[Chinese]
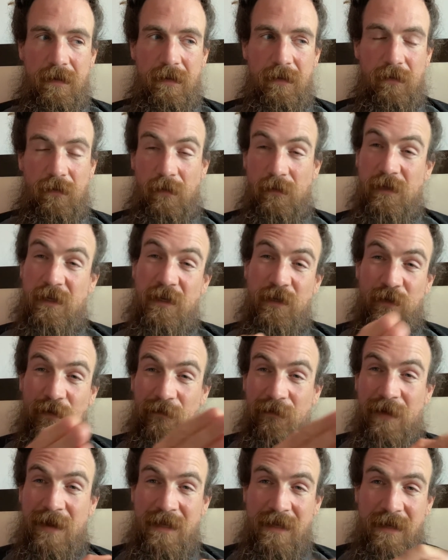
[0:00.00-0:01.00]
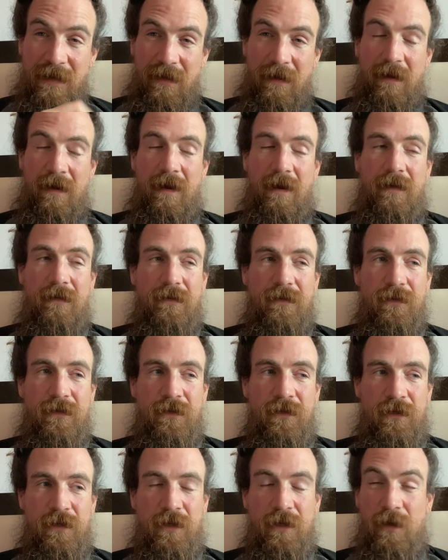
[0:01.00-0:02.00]
我们先说翻译啊，
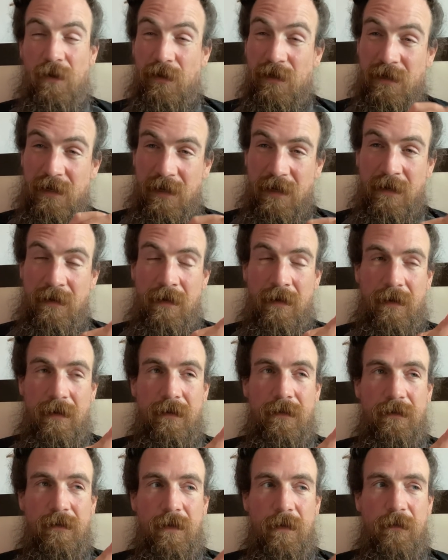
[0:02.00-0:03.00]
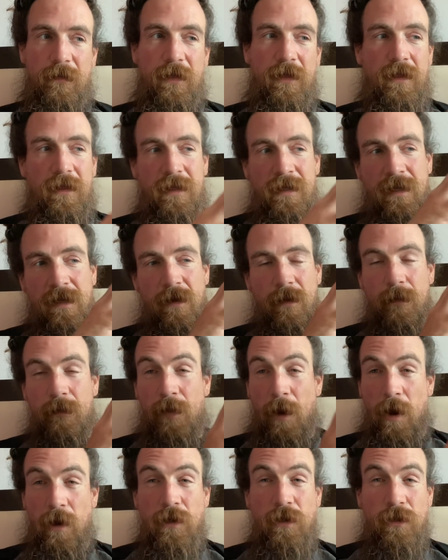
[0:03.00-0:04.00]
就是有一些人呢，呃，这个
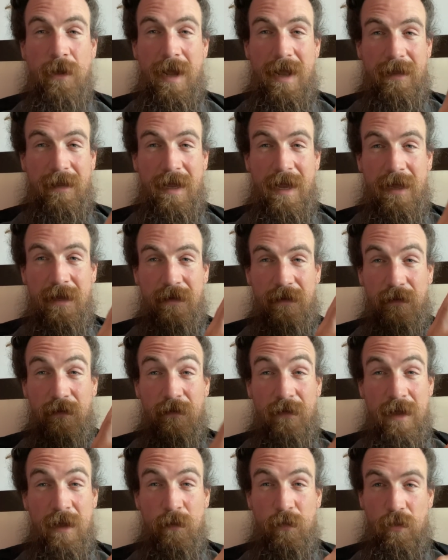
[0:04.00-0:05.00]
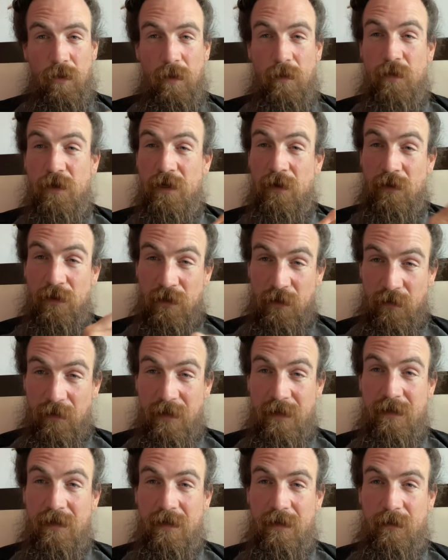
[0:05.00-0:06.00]
彭帅他的微博不是用中
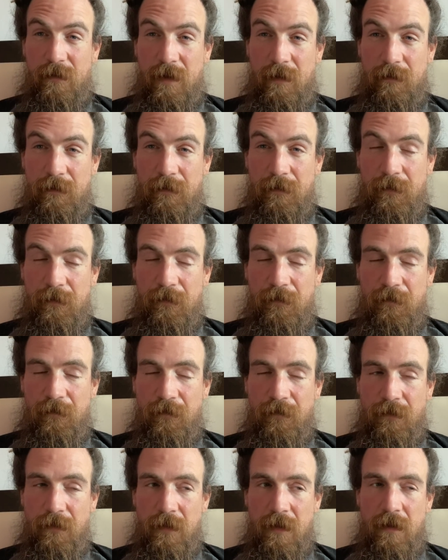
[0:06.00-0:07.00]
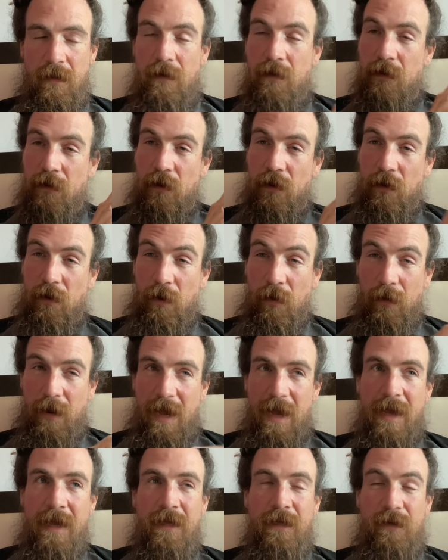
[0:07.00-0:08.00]
文写的吗？后
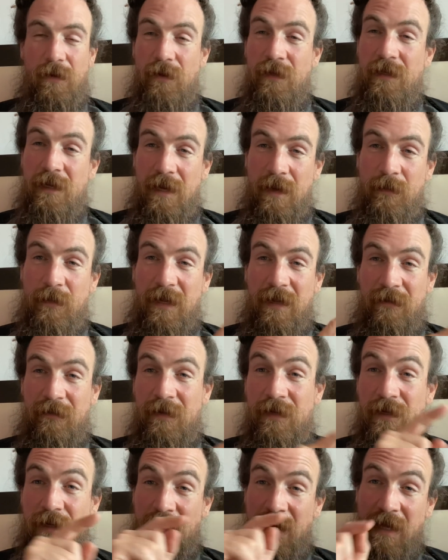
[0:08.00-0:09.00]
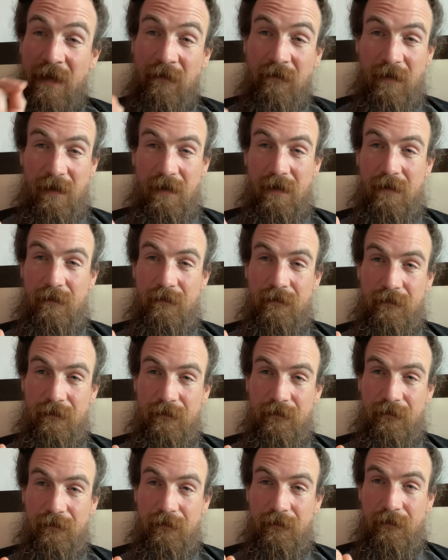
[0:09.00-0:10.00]
来有一些人把它翻成英文了，
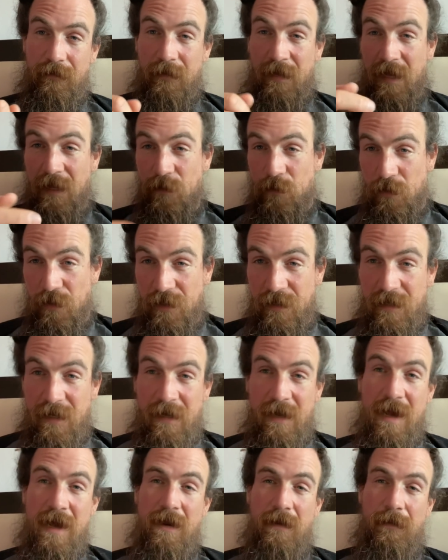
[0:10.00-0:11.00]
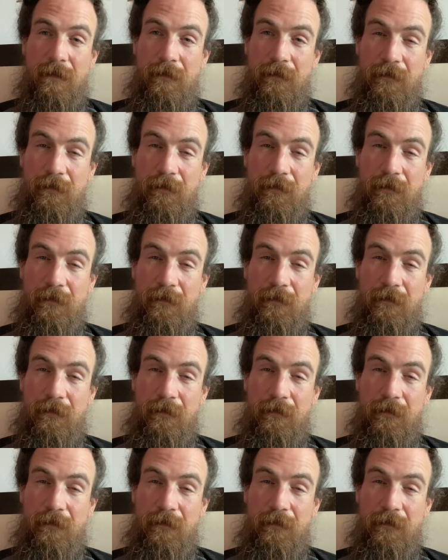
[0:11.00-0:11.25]
给全世界看了。